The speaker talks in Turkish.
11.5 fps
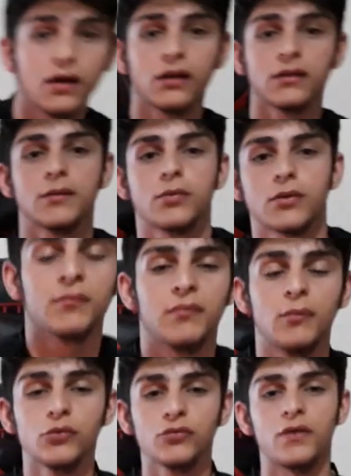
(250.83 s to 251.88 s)
Dağıldı
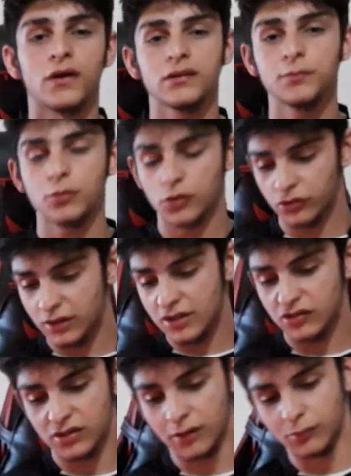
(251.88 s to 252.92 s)
Ben bunu farklı projeler
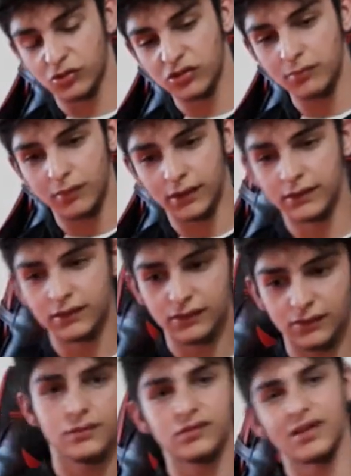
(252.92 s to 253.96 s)
için almıştım. Hani
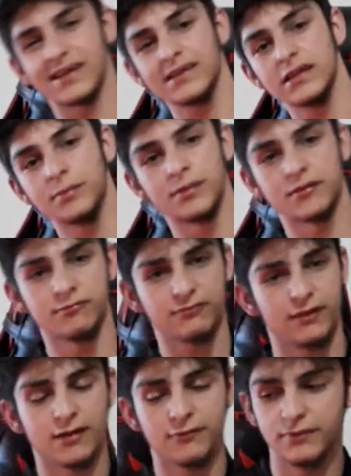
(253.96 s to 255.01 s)
şarkı yaparım
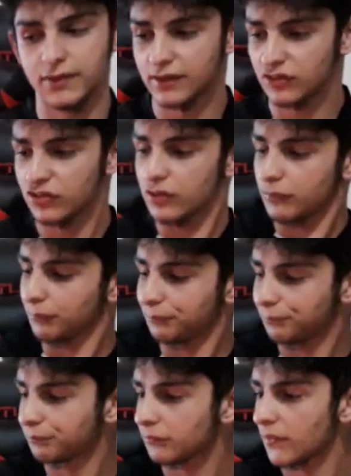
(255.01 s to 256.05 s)
falan filan için.
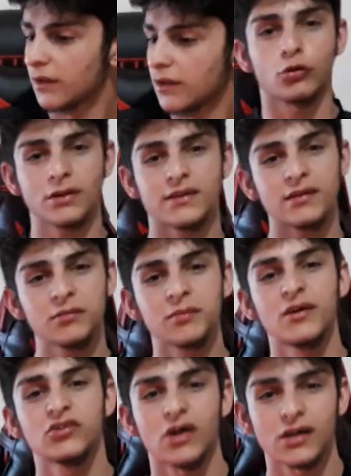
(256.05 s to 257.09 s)
Sonra dedim ki
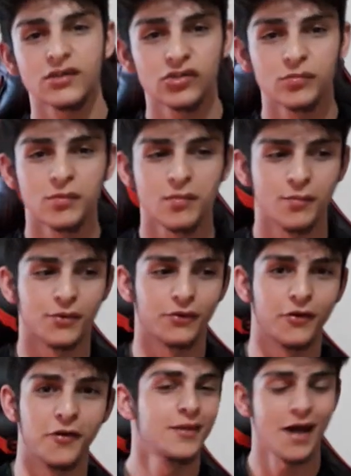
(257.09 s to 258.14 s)
ben şarkıcı mıyım?
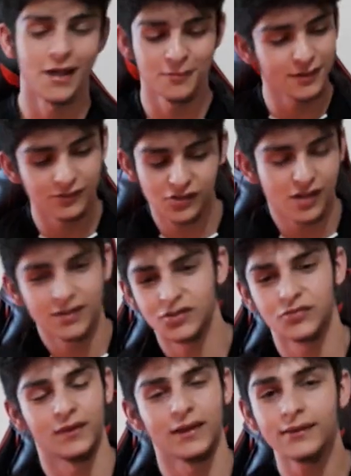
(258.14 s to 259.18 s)
Yani ben
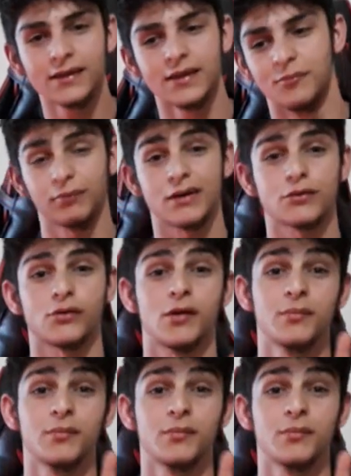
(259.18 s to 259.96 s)
şarkıcı falan değil. Pardon.